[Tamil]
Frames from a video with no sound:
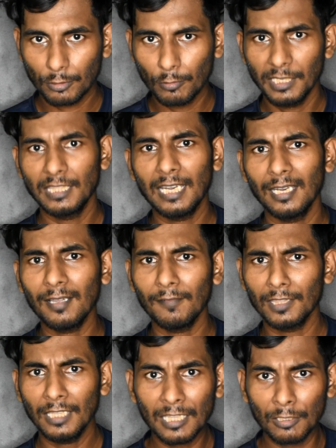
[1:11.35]
ஸோ இதெல்லாம்
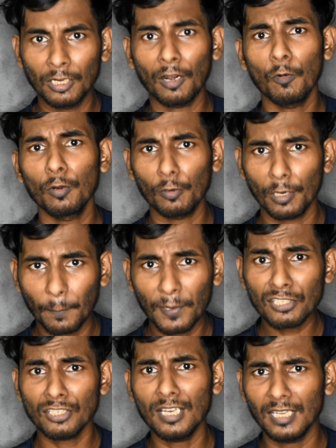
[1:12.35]
வந்து அது ஒரு அவங்களோட
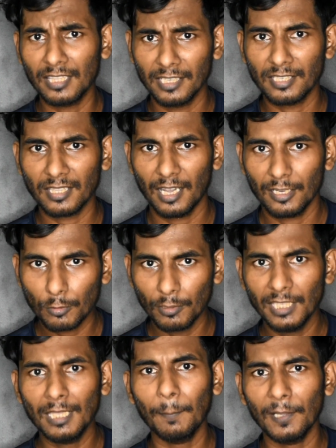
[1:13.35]
பர்சனல் திங்ஸ் தான் ஸோ
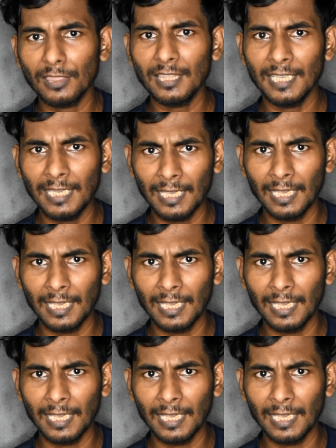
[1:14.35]
இதை பற்றி